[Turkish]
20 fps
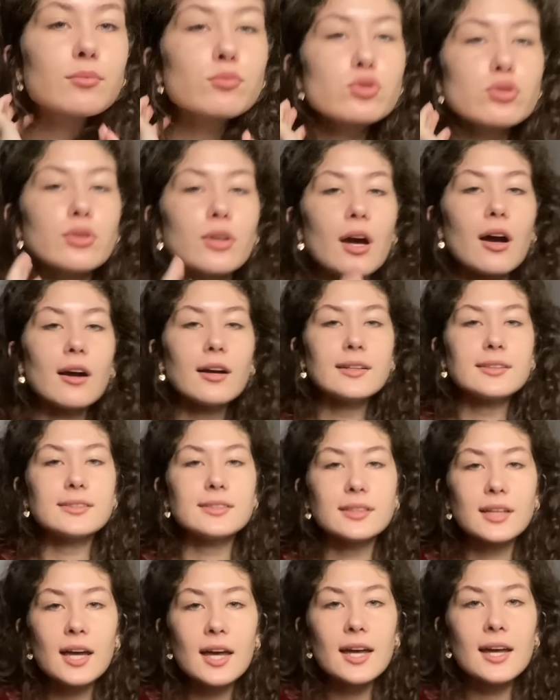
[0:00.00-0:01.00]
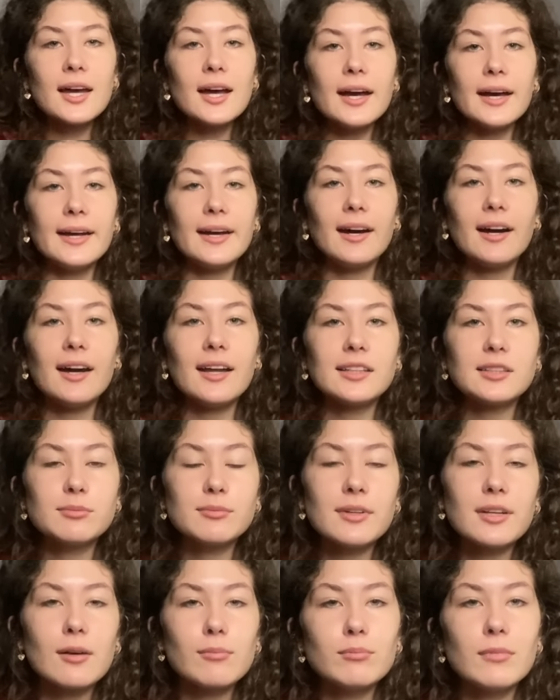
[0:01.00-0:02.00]
Çünkü artık e, hayatımda
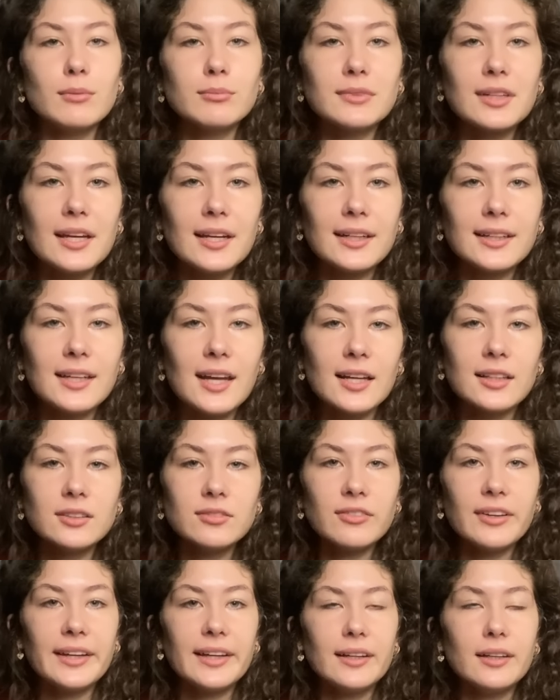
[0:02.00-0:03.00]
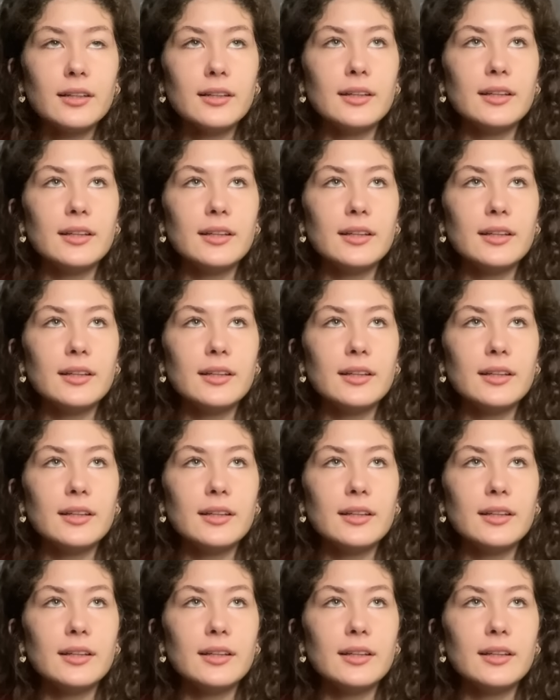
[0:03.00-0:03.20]
yapmam gereken ve e,